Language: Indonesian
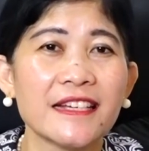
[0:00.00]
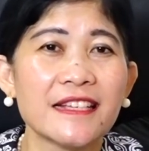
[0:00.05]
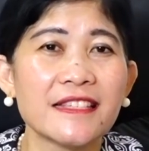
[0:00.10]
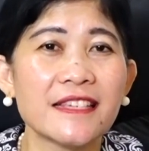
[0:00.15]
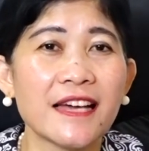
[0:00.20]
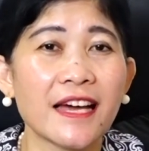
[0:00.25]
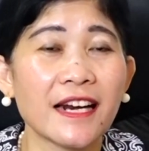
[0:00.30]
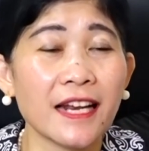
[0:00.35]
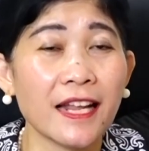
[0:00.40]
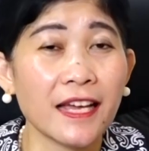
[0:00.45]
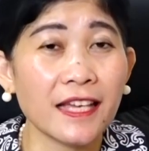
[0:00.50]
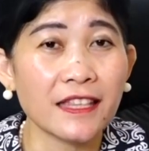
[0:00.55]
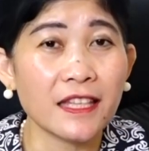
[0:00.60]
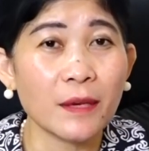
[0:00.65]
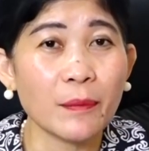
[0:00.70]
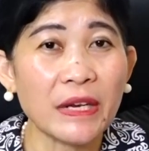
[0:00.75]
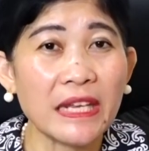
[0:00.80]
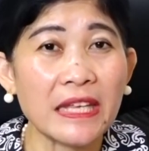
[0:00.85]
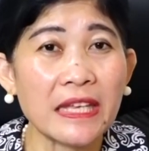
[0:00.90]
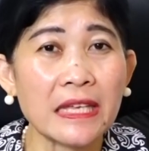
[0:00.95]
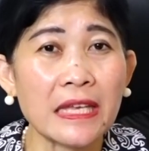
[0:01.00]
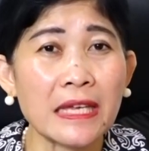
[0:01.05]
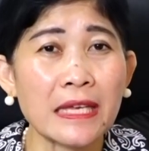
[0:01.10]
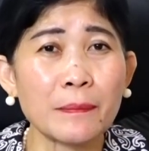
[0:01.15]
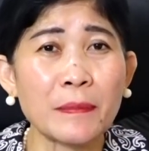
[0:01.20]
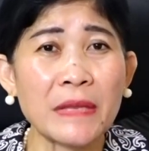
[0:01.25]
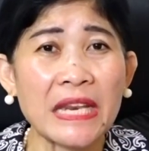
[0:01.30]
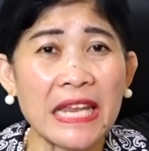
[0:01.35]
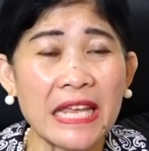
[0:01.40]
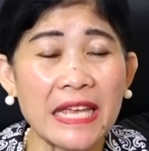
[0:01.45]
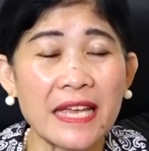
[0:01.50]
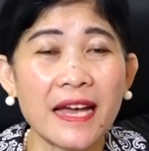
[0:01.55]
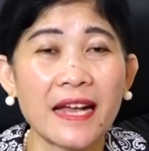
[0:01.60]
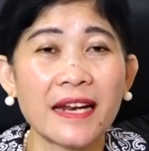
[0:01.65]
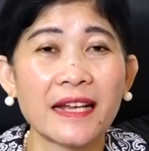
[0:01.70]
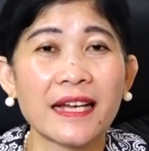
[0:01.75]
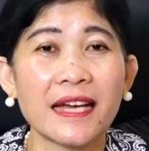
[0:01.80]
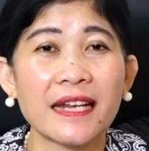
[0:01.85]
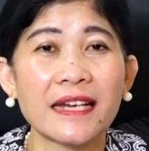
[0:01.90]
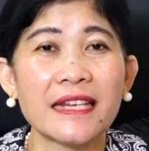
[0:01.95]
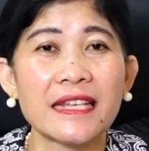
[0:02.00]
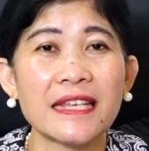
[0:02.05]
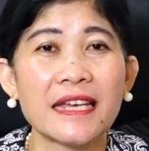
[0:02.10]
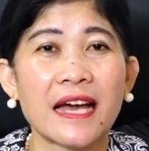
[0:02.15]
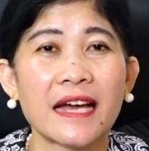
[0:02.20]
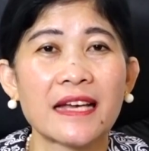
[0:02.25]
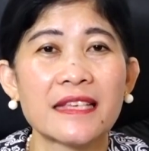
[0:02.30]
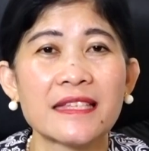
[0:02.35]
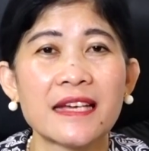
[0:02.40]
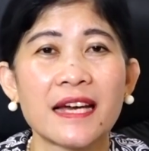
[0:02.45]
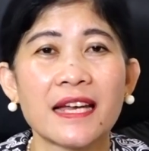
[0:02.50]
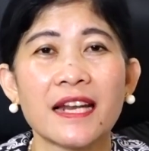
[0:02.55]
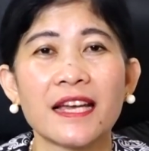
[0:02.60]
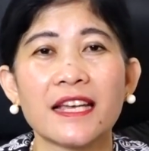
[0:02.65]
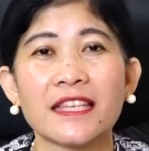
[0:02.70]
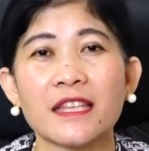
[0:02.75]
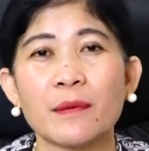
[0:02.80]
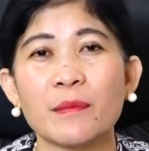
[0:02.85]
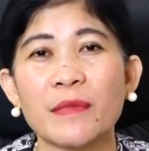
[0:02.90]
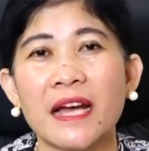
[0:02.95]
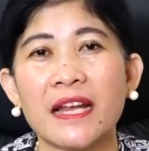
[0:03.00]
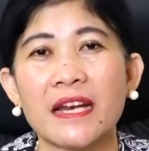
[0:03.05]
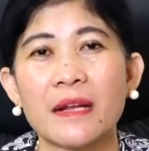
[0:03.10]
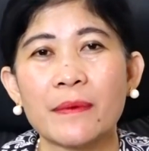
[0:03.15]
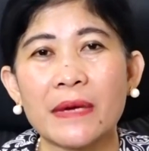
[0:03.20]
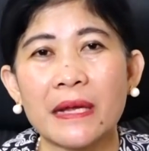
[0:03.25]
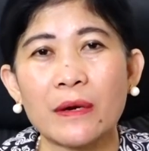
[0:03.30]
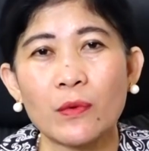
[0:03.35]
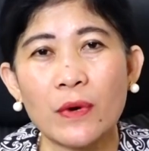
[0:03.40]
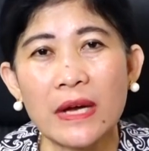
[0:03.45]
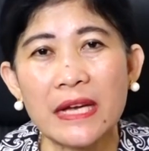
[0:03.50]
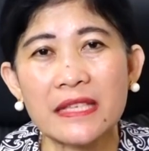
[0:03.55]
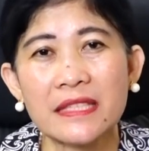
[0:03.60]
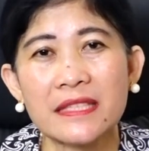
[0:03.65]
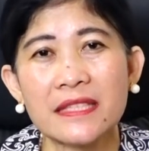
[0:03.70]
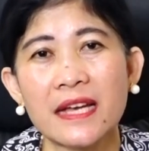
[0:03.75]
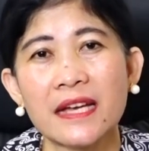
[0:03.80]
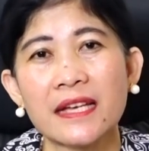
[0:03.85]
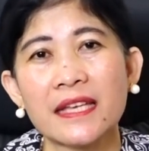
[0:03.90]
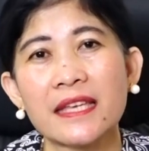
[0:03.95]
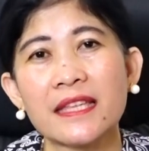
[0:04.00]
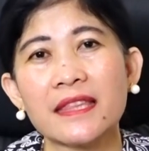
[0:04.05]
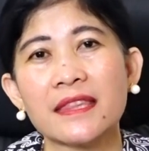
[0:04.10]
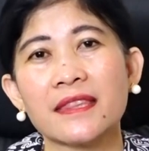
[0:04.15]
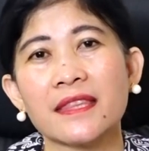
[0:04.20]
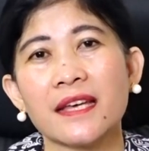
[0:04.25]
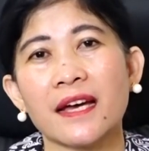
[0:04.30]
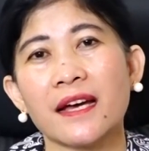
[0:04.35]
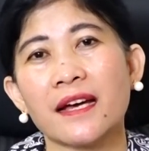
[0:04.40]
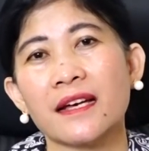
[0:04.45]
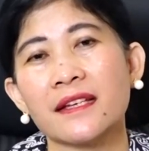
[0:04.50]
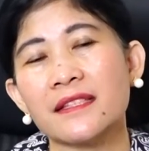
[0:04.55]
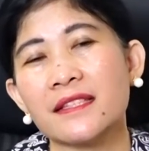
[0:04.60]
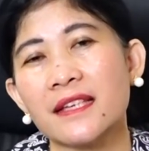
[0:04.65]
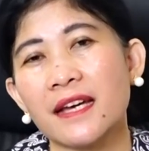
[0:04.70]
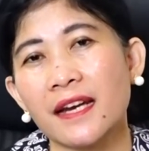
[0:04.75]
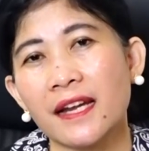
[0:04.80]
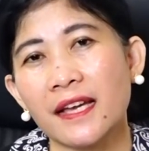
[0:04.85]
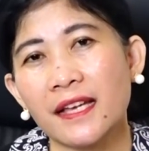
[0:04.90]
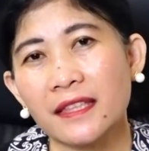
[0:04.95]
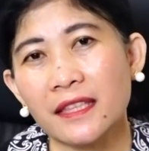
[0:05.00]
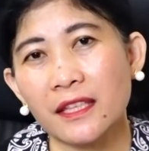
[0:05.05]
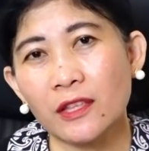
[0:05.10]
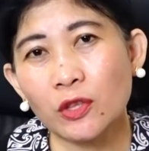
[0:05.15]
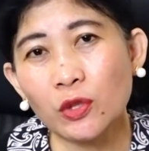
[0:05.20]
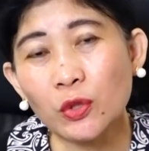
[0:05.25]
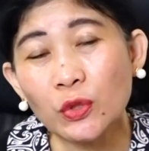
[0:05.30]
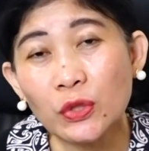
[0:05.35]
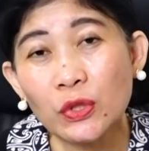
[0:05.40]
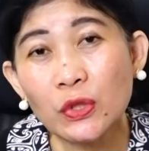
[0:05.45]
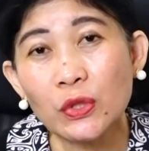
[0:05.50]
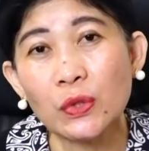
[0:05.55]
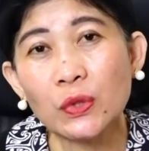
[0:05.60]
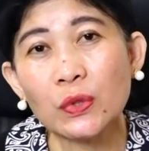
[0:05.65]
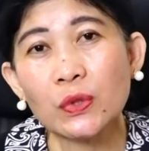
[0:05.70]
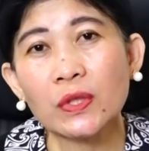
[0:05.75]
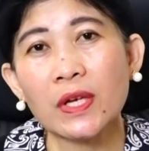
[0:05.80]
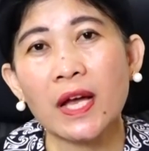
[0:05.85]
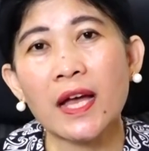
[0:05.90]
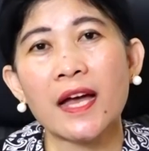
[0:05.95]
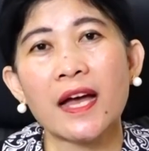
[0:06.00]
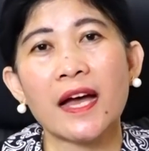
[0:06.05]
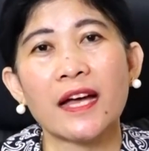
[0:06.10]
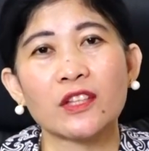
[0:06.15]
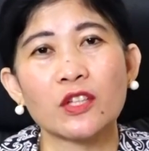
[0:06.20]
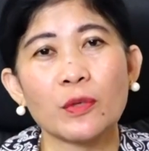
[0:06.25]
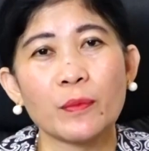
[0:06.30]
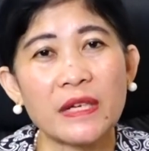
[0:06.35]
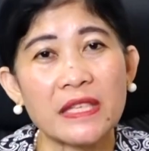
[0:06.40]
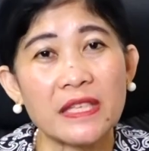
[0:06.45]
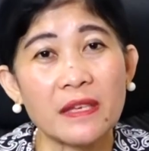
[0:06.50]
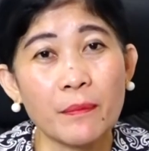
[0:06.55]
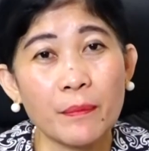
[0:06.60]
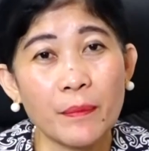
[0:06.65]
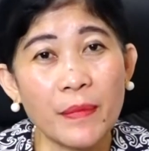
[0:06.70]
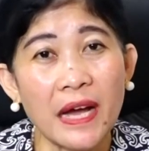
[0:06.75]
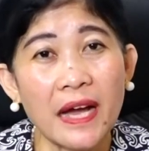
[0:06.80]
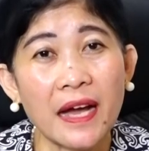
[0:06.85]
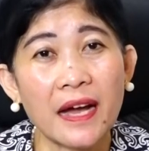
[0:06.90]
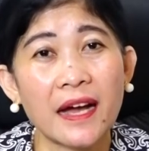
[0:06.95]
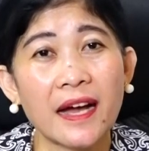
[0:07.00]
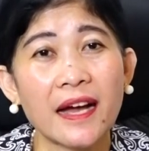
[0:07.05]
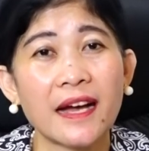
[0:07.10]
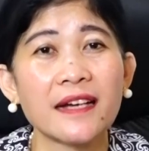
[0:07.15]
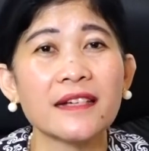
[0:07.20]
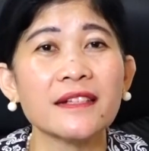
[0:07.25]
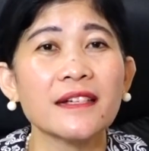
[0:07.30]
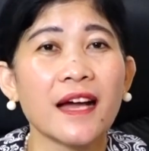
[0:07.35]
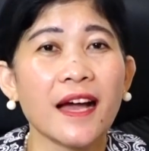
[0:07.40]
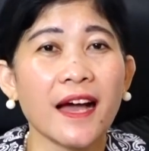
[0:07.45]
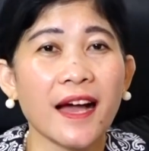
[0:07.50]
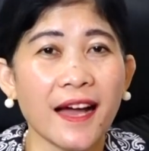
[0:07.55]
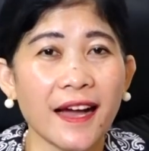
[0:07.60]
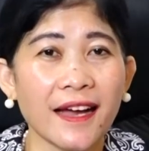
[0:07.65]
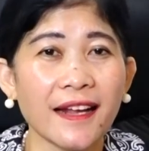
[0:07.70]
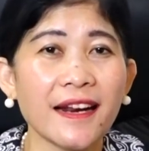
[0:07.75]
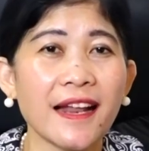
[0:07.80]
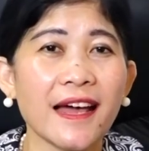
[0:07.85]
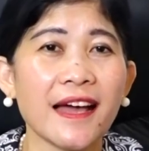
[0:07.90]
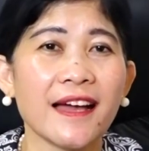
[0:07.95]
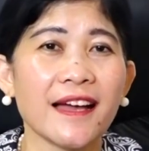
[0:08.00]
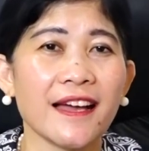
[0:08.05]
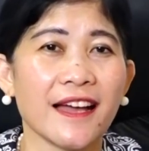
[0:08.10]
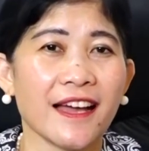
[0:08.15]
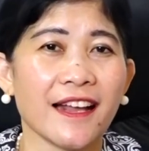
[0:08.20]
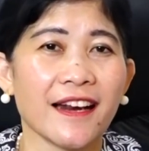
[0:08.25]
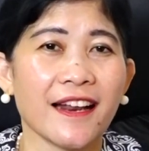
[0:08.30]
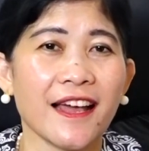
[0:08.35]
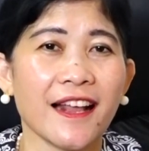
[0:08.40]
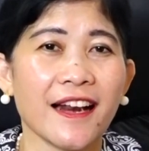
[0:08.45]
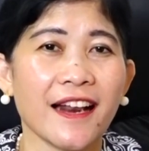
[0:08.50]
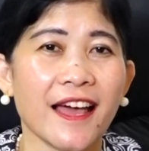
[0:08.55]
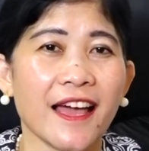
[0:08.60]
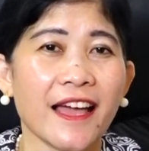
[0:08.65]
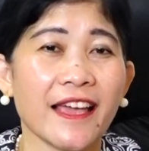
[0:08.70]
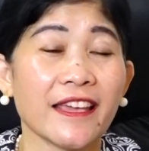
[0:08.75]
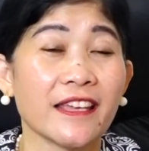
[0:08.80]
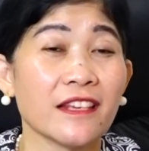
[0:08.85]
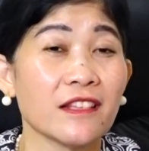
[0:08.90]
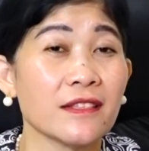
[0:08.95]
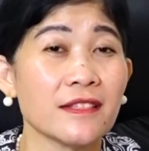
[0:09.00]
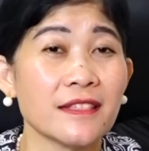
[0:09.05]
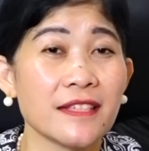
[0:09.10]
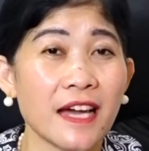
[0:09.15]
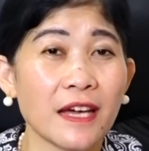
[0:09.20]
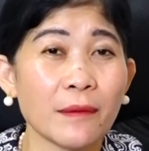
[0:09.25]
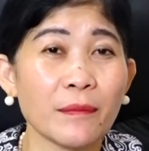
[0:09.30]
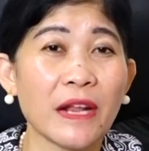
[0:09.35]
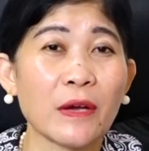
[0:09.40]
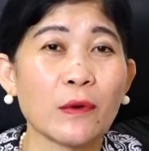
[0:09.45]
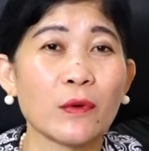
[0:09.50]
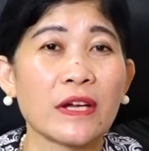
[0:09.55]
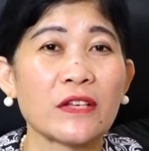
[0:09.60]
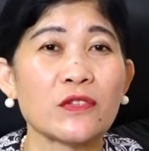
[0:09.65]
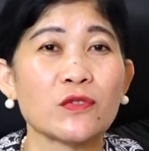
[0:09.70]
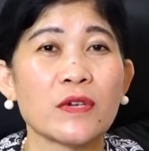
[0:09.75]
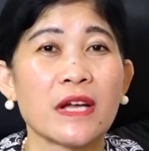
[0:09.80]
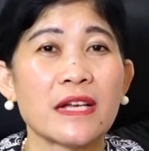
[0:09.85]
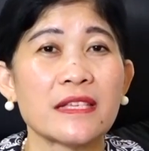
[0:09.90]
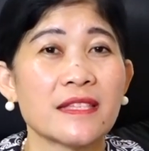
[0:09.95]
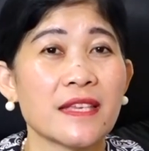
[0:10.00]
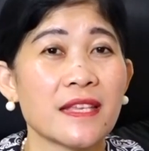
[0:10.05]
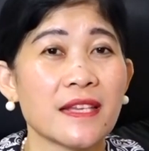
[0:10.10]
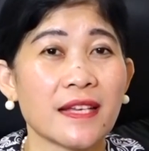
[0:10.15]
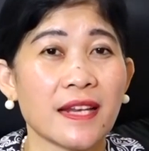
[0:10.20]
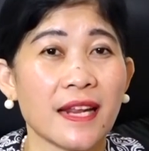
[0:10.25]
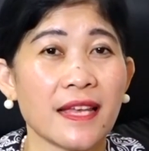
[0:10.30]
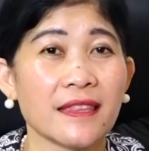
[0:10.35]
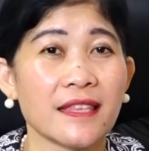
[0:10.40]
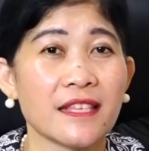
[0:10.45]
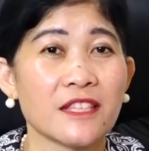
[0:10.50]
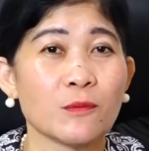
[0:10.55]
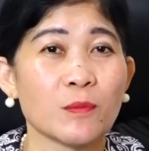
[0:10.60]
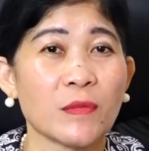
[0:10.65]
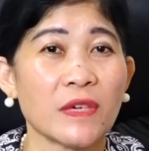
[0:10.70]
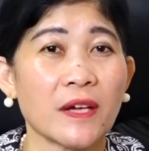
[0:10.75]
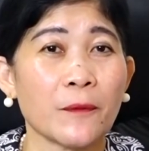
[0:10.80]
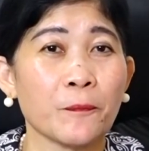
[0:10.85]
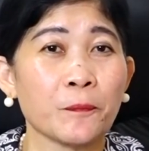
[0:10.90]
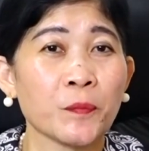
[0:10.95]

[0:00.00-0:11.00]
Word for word: Janganlah kita meninggi, meninggalkan dia. Janganlah kita menghadapkan wajah kita. Janganlah kita setunduk atau menyembah Allah-Allah lain. Jangan melakukan juga sinkretisme.